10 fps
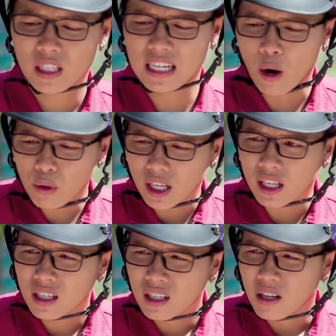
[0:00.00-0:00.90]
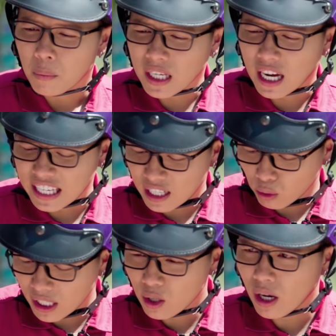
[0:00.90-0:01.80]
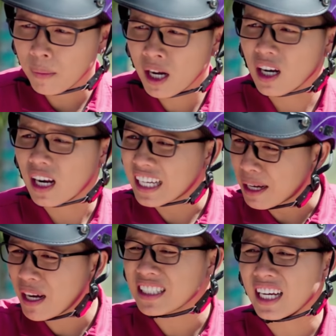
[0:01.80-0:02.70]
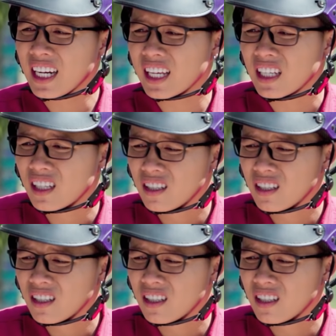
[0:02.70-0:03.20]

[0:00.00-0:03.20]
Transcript: Đi đâu cái gì Bây giờ việc đầu tiên của em á là đi gặp bác sĩ đi